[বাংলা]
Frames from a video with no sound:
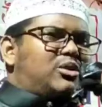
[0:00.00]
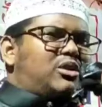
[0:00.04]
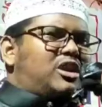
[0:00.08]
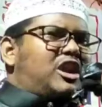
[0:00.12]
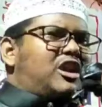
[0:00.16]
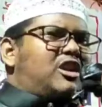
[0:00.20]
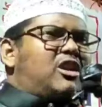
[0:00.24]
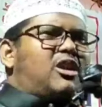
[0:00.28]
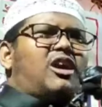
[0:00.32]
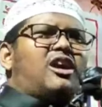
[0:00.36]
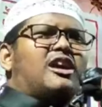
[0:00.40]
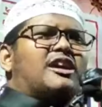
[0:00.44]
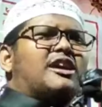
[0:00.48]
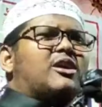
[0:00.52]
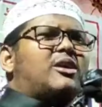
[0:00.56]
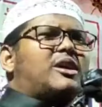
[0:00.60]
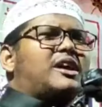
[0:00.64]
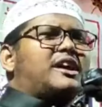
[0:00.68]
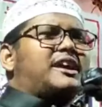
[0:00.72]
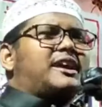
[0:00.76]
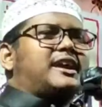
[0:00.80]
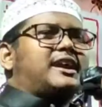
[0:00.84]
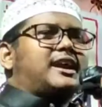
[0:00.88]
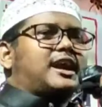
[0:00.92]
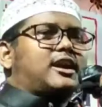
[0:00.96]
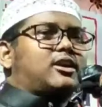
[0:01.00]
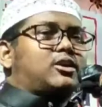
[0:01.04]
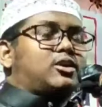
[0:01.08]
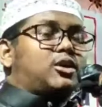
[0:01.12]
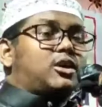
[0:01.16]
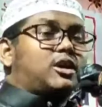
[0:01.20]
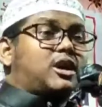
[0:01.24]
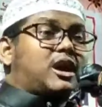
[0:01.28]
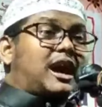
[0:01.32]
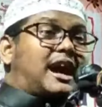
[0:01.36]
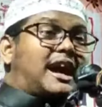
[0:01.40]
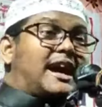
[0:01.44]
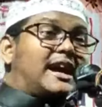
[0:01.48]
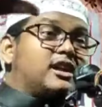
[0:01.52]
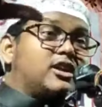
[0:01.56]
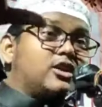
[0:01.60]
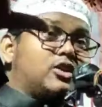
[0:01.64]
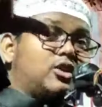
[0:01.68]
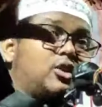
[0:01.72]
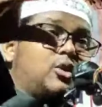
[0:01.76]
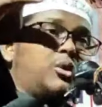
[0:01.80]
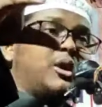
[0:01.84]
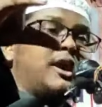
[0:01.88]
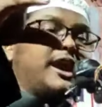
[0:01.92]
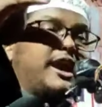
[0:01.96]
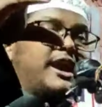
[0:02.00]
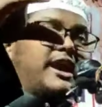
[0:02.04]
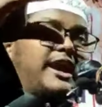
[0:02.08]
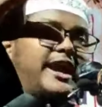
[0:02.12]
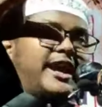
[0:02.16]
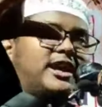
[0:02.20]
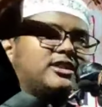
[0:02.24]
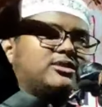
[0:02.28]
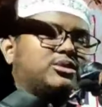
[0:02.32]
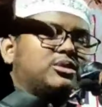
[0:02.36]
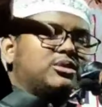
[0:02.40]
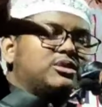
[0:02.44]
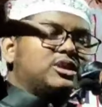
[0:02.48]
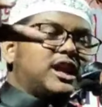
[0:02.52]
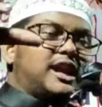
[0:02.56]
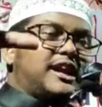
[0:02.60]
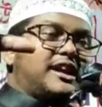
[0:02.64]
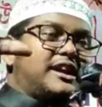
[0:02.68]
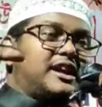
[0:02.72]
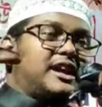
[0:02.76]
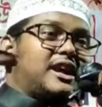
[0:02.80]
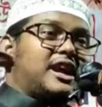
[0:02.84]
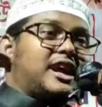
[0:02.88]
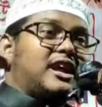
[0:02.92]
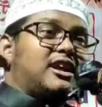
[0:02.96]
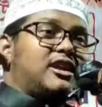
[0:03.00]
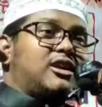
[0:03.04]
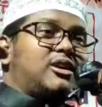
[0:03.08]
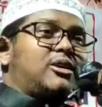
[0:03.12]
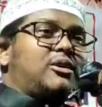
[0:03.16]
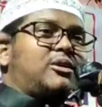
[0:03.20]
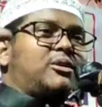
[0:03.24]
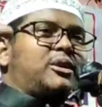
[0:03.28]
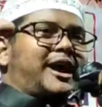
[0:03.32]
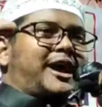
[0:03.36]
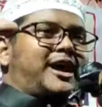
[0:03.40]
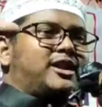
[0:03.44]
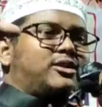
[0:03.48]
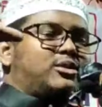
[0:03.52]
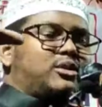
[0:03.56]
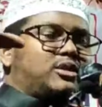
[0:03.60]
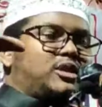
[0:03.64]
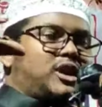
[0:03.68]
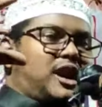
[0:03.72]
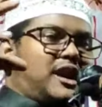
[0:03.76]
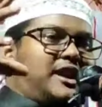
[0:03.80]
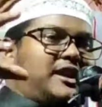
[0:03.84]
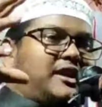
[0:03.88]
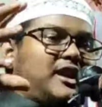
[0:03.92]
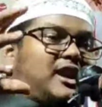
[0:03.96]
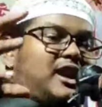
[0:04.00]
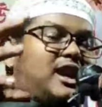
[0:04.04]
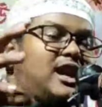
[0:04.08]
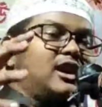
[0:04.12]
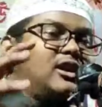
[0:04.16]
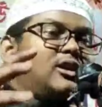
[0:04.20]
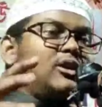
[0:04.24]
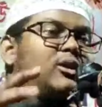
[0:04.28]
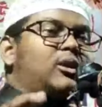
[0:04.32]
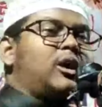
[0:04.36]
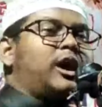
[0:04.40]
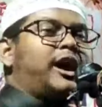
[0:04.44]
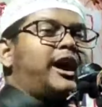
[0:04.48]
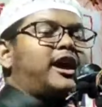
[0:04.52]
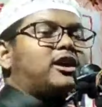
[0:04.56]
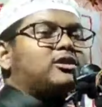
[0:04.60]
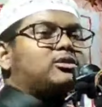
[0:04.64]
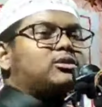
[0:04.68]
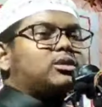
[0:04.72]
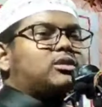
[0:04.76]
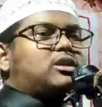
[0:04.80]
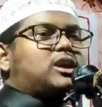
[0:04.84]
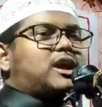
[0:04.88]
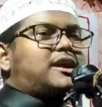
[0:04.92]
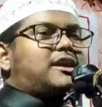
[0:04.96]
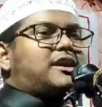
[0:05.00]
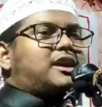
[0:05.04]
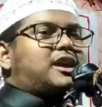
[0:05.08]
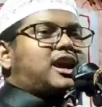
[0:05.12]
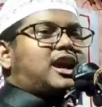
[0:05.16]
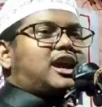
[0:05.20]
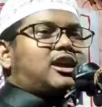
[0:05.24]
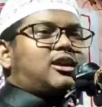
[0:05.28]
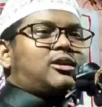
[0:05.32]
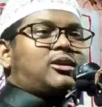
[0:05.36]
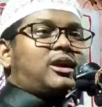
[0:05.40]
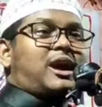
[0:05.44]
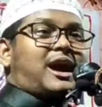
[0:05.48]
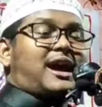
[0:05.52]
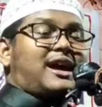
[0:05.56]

আগুনে রং হয়ে গেল কালো এতটাই কালো এতটাই কালো এতটাই কালো